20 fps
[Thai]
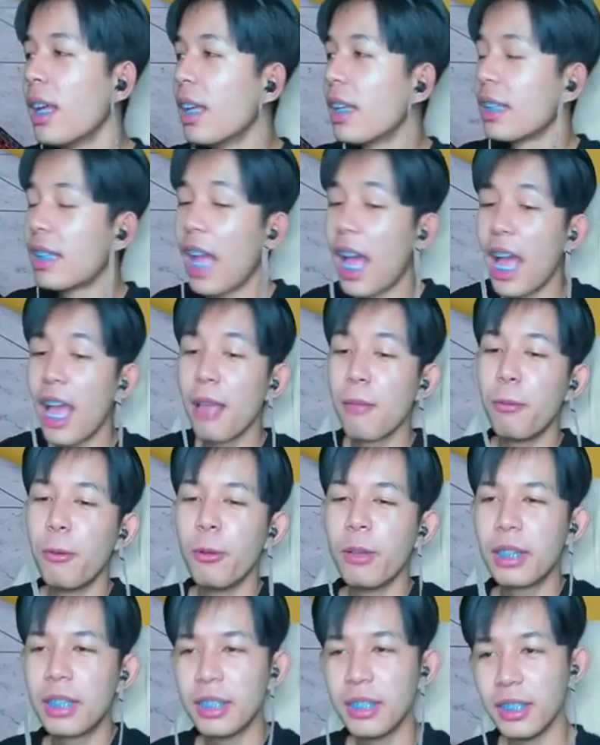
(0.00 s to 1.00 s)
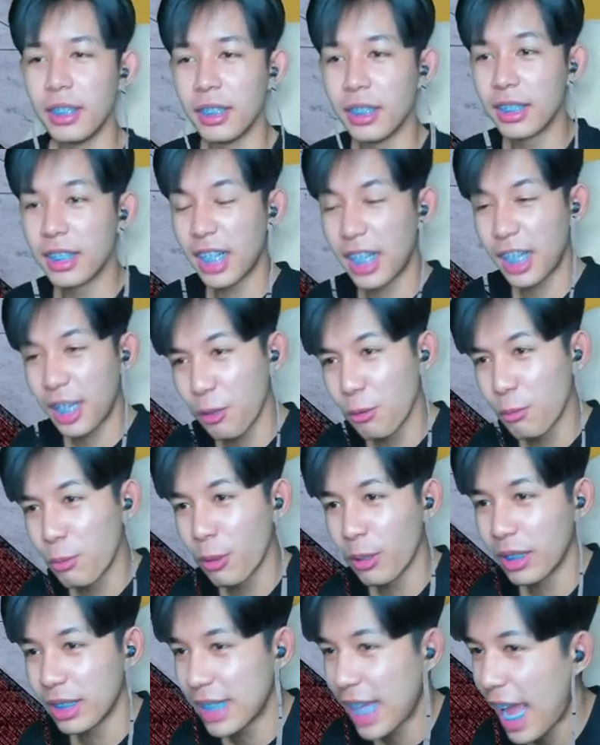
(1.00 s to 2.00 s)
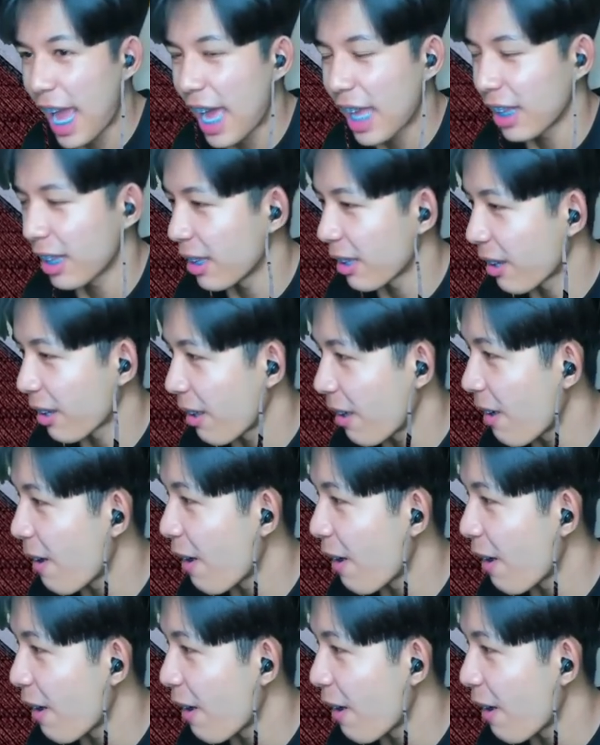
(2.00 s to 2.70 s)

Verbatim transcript: ถ้าให้พูดถึงสกิลผลยางแล้วแล้วก็